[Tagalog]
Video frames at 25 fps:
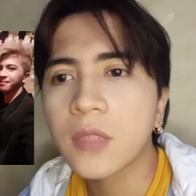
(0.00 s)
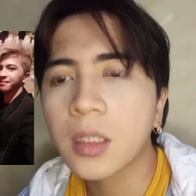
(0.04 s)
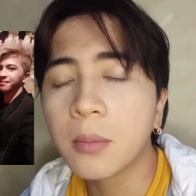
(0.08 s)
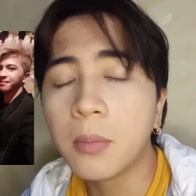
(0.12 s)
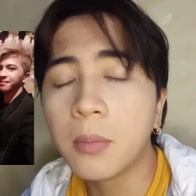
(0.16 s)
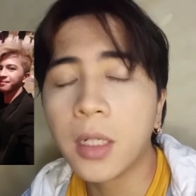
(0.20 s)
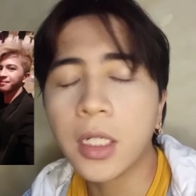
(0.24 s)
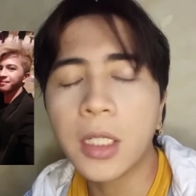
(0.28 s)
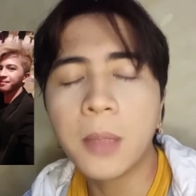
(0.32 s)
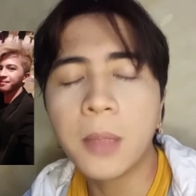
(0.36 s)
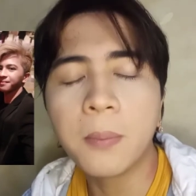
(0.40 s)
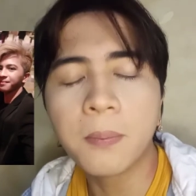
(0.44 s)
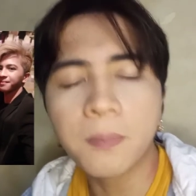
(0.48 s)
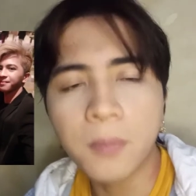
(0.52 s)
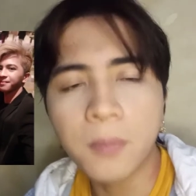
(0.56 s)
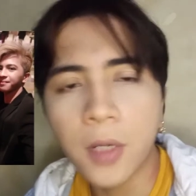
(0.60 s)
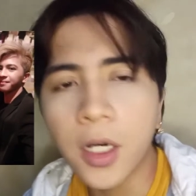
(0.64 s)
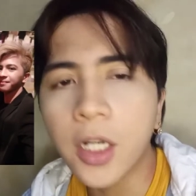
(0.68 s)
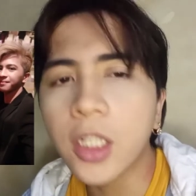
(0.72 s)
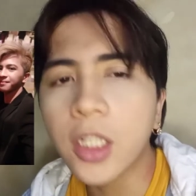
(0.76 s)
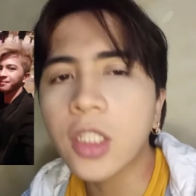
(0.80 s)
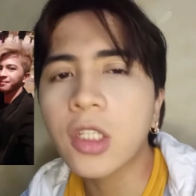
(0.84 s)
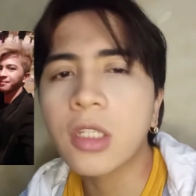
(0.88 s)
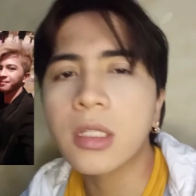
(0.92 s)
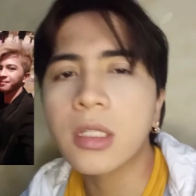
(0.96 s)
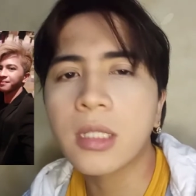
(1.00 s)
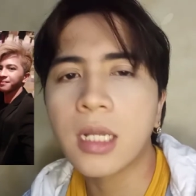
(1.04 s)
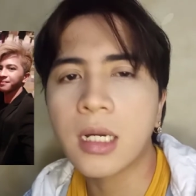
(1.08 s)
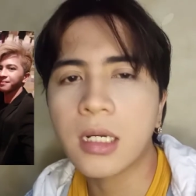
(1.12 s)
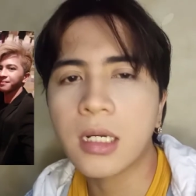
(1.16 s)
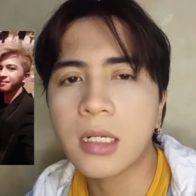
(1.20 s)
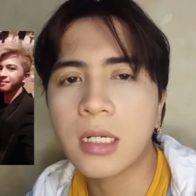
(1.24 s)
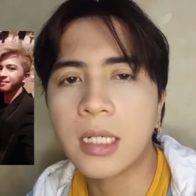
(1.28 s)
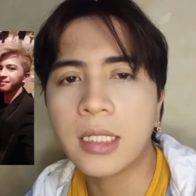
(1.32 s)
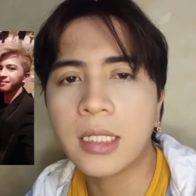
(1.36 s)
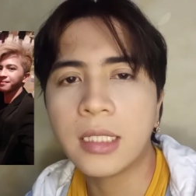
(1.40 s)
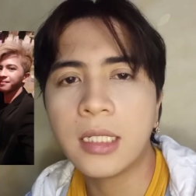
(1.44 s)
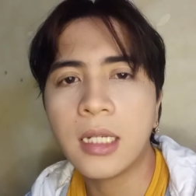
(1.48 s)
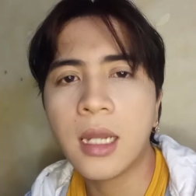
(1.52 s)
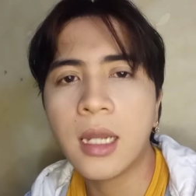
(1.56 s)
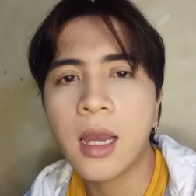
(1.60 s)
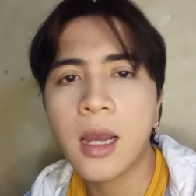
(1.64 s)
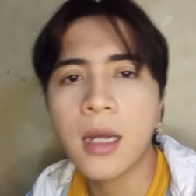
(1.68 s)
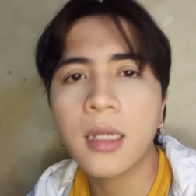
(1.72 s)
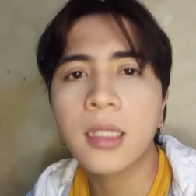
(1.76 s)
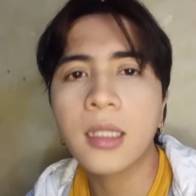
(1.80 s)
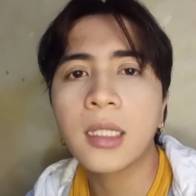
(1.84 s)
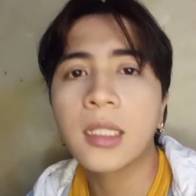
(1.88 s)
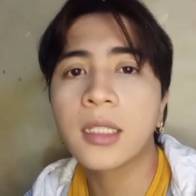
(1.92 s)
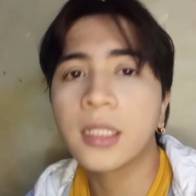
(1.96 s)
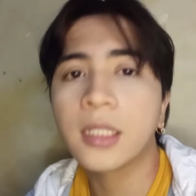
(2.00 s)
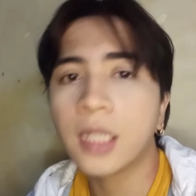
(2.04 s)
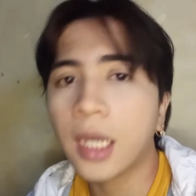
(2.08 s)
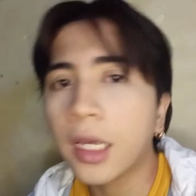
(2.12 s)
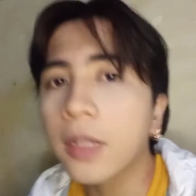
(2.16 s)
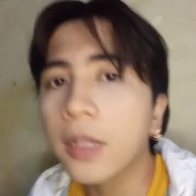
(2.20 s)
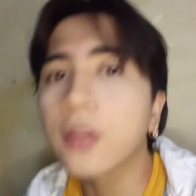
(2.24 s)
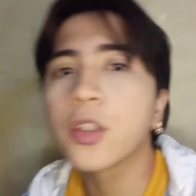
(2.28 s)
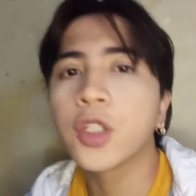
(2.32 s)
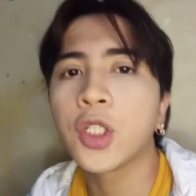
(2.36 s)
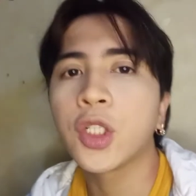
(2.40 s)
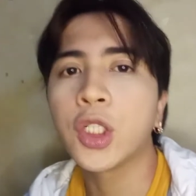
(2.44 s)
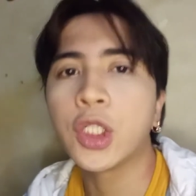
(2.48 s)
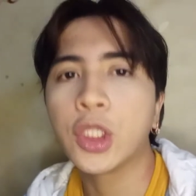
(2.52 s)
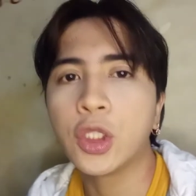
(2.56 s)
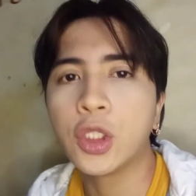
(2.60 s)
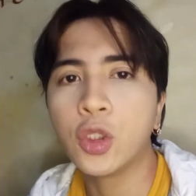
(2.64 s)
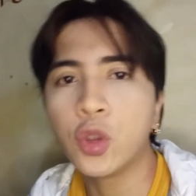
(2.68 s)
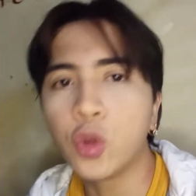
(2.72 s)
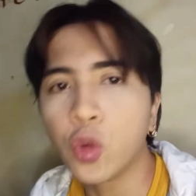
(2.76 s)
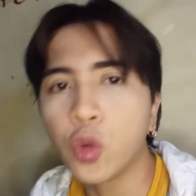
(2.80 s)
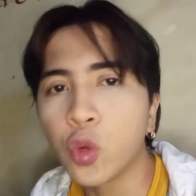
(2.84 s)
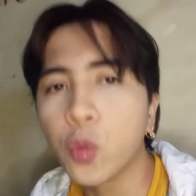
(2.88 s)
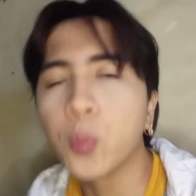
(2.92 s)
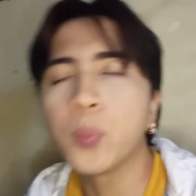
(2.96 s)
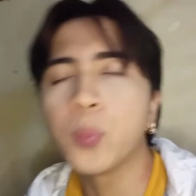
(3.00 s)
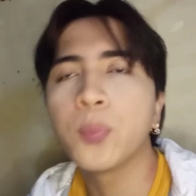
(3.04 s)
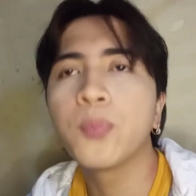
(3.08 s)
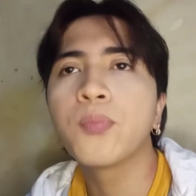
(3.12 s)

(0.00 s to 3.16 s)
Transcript: maging part ng kanilang theater group.